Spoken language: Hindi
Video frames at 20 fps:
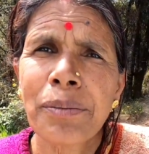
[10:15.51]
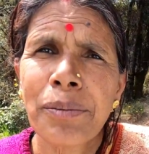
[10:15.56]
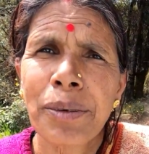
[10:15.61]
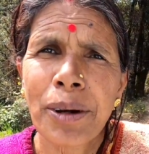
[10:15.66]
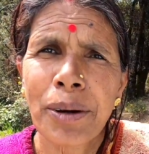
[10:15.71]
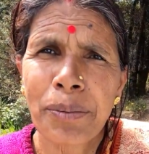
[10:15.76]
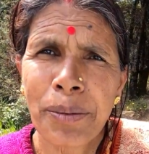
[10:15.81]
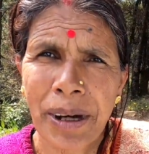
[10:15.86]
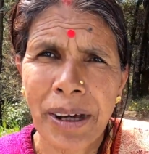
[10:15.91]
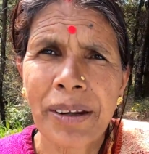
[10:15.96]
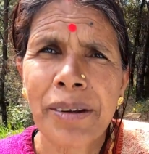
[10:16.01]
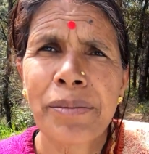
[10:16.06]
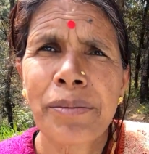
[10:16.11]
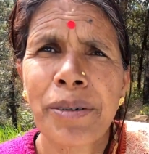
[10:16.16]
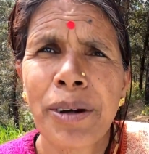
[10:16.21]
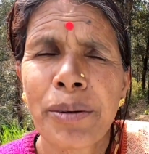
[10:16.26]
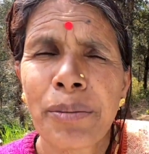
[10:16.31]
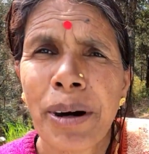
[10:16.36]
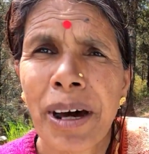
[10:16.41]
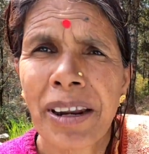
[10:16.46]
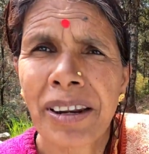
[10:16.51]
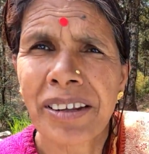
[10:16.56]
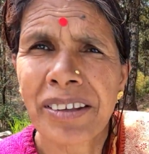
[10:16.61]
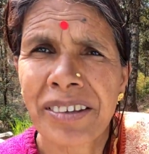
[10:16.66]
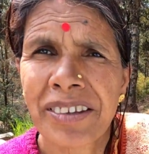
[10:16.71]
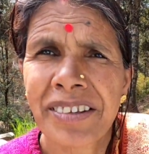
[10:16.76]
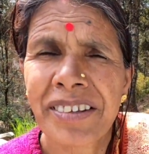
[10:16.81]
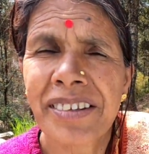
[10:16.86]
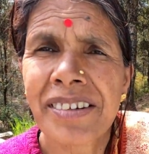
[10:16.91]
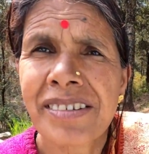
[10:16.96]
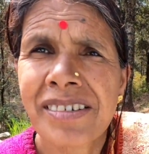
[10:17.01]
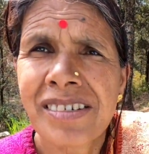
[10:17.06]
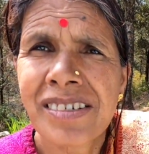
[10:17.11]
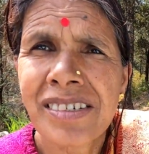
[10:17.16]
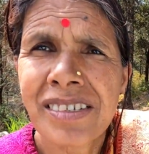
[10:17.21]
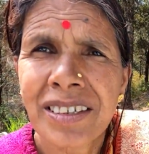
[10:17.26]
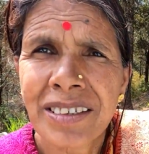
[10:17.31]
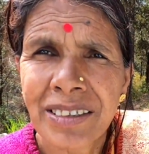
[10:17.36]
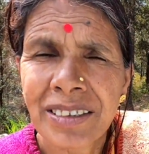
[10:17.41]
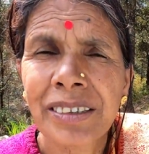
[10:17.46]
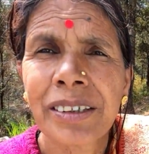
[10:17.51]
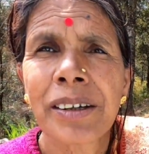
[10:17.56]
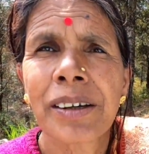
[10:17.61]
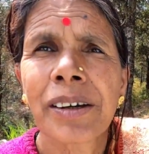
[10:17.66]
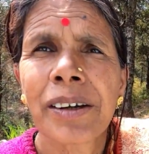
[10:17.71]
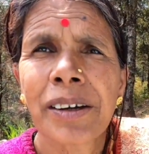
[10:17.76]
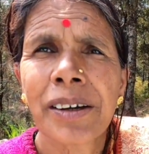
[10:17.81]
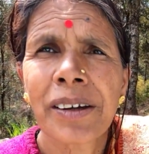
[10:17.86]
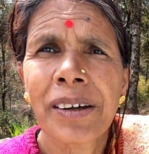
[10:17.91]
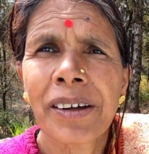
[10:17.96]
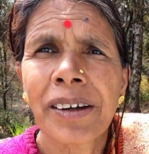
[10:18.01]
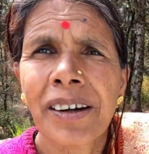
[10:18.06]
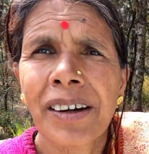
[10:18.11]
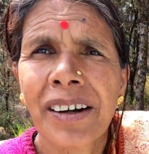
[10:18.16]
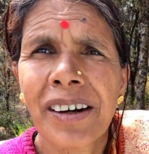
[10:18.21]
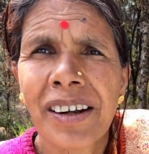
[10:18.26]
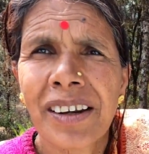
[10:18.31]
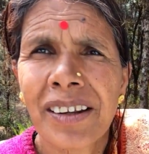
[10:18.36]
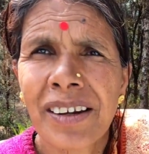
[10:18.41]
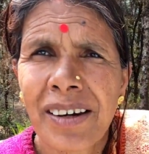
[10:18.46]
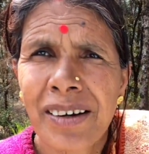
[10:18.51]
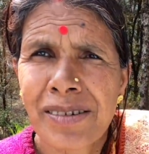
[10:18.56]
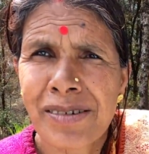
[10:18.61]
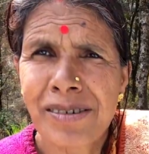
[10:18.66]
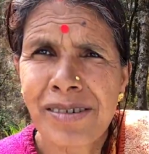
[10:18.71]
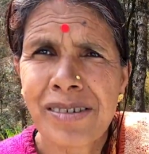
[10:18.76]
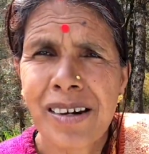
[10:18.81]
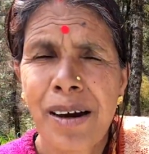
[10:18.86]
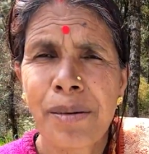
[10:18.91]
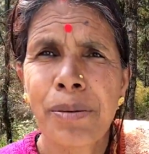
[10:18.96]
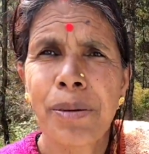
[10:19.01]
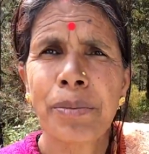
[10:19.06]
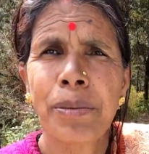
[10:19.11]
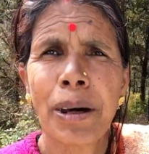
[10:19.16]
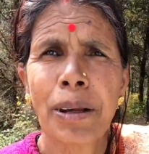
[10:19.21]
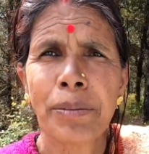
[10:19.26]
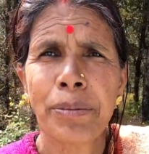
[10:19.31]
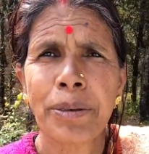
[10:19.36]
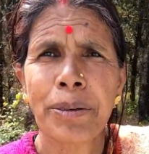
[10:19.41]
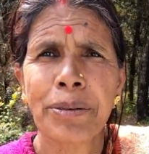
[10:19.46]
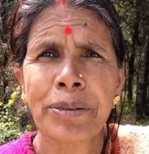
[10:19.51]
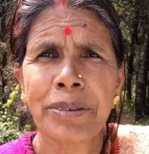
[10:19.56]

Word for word: चलनी चाहिए हिम्मत करके उसने है ना हाँ, अपने घर के